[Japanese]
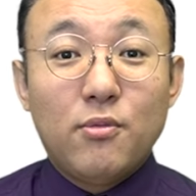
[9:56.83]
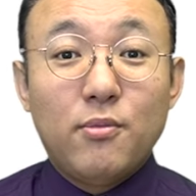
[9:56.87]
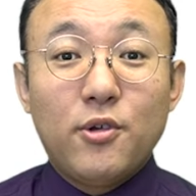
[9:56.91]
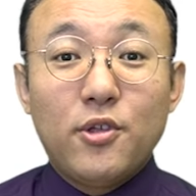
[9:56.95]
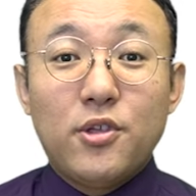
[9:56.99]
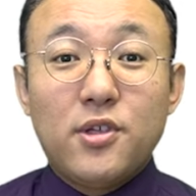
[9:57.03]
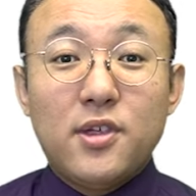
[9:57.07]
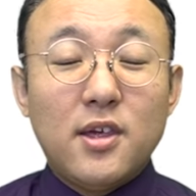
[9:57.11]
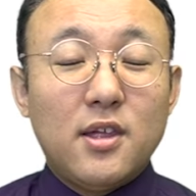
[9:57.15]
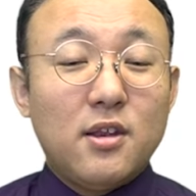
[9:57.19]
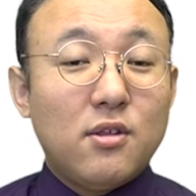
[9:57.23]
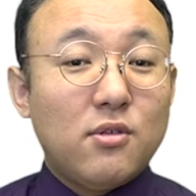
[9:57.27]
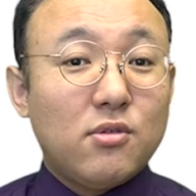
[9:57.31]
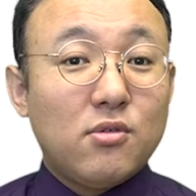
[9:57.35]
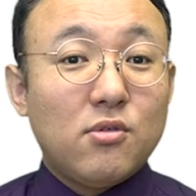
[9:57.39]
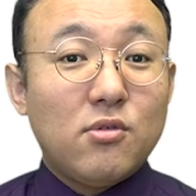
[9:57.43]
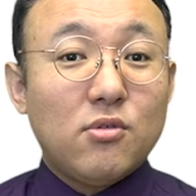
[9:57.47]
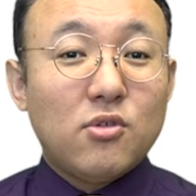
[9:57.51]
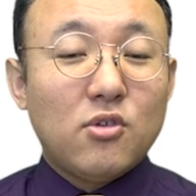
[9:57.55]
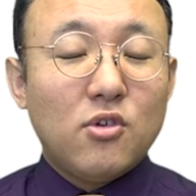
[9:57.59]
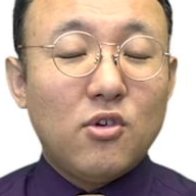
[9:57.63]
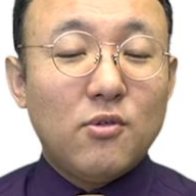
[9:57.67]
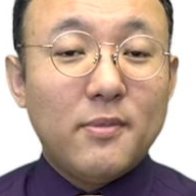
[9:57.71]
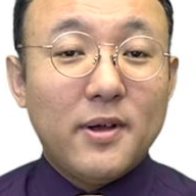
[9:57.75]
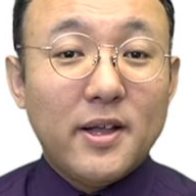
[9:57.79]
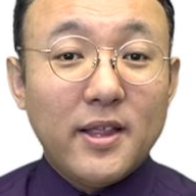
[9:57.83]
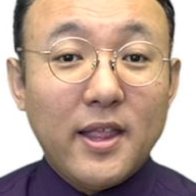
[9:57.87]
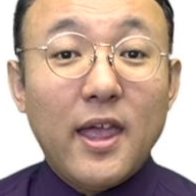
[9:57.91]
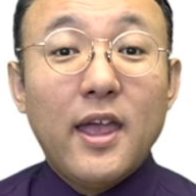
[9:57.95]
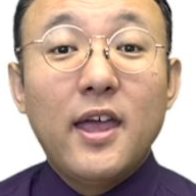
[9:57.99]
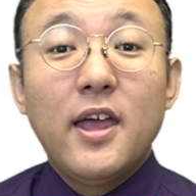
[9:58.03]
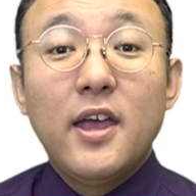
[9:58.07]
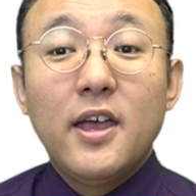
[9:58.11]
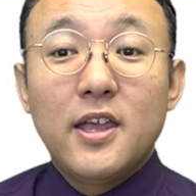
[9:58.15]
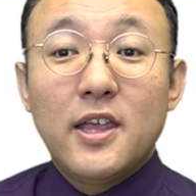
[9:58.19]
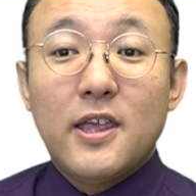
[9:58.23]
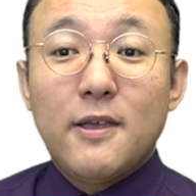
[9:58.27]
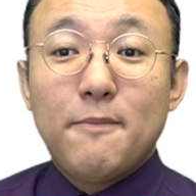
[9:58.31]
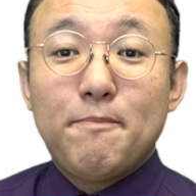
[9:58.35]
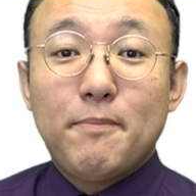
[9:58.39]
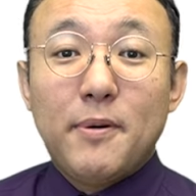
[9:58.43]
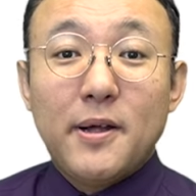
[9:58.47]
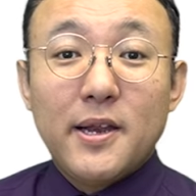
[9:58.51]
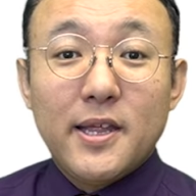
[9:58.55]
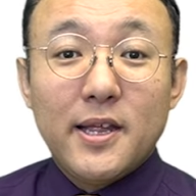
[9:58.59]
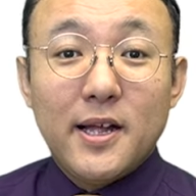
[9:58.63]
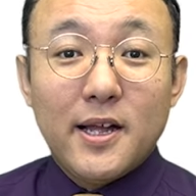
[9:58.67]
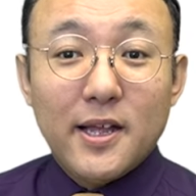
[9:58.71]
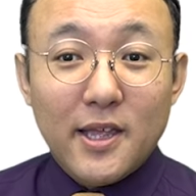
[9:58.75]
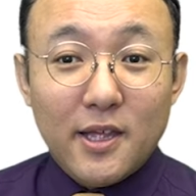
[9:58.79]
用いる状況まで引っ張
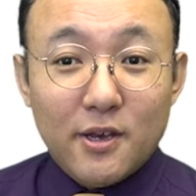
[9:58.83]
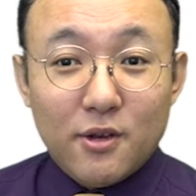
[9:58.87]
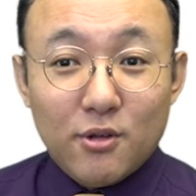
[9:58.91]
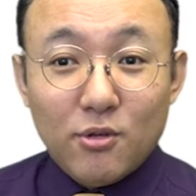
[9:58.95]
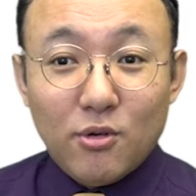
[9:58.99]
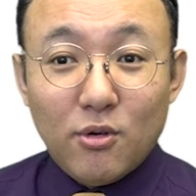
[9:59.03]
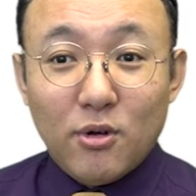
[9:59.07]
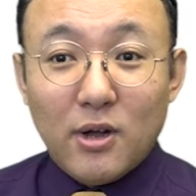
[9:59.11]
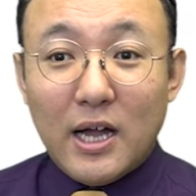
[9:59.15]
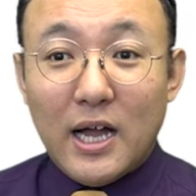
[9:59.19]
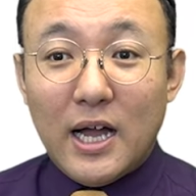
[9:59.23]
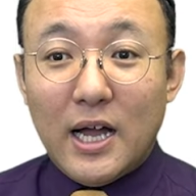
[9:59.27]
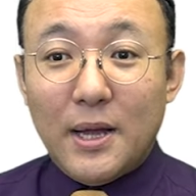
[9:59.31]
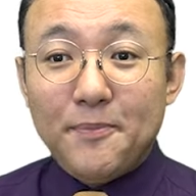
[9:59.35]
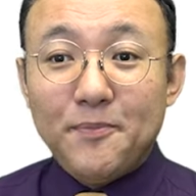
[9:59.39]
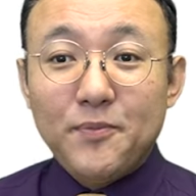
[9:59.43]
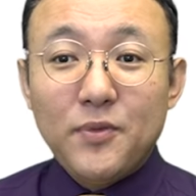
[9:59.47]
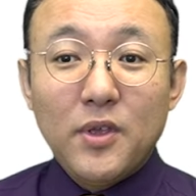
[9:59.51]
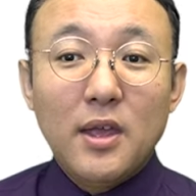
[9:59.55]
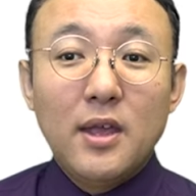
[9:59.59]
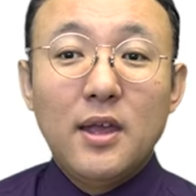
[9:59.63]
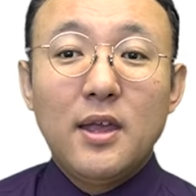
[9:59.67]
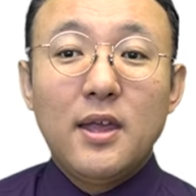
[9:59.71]
り上げるのか、